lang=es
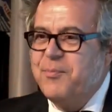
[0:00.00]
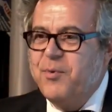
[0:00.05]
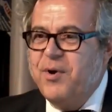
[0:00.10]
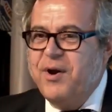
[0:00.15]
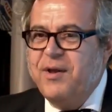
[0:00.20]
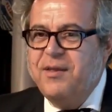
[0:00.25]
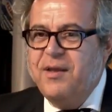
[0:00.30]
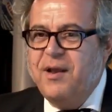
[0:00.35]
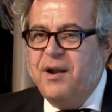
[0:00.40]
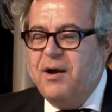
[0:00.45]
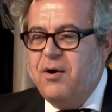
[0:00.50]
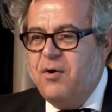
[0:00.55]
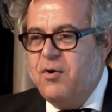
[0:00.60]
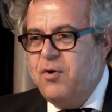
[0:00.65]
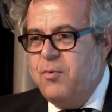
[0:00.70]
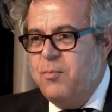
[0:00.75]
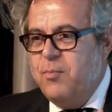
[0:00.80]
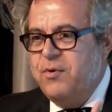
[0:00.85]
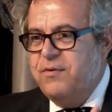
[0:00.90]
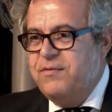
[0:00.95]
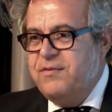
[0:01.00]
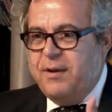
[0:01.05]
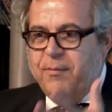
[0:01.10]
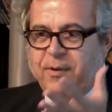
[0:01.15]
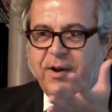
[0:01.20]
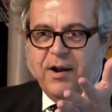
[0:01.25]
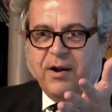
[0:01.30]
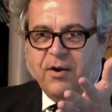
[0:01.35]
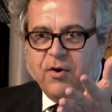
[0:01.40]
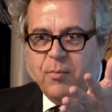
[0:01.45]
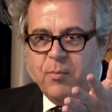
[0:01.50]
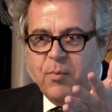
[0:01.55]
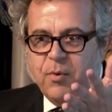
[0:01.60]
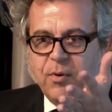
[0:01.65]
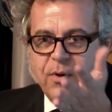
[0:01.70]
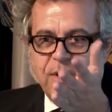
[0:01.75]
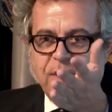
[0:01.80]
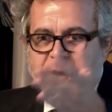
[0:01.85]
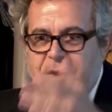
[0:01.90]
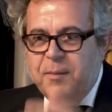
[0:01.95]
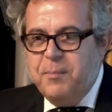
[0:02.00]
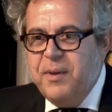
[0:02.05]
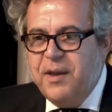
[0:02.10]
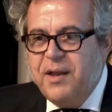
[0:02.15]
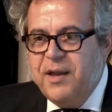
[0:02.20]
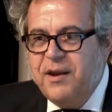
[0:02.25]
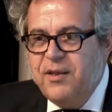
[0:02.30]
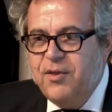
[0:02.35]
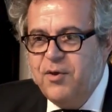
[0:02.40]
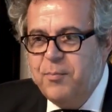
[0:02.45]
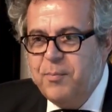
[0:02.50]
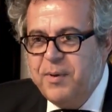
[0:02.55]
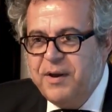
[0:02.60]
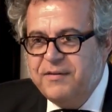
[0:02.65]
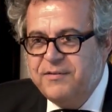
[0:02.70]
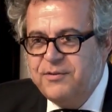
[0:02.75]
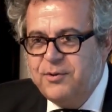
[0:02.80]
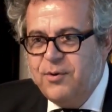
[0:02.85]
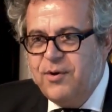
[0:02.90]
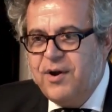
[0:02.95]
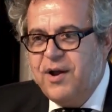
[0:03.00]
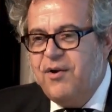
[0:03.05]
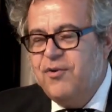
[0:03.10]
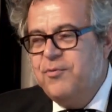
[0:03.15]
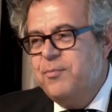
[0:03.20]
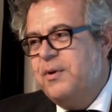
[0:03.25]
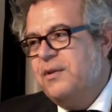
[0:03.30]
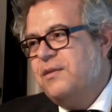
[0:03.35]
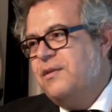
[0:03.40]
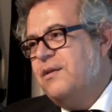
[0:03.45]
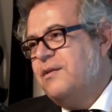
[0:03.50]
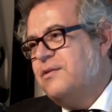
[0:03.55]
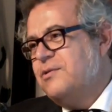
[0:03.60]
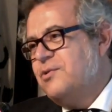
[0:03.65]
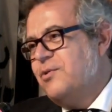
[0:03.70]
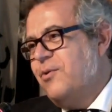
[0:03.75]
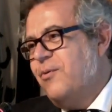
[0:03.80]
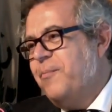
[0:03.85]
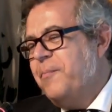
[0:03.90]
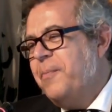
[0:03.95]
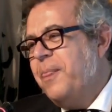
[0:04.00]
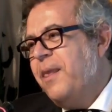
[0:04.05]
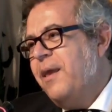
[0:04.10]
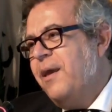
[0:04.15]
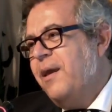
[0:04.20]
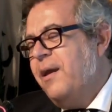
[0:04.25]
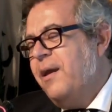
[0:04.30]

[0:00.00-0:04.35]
como Ángela o como Isabel, como mi querido maestro Carlos Martínez Sob,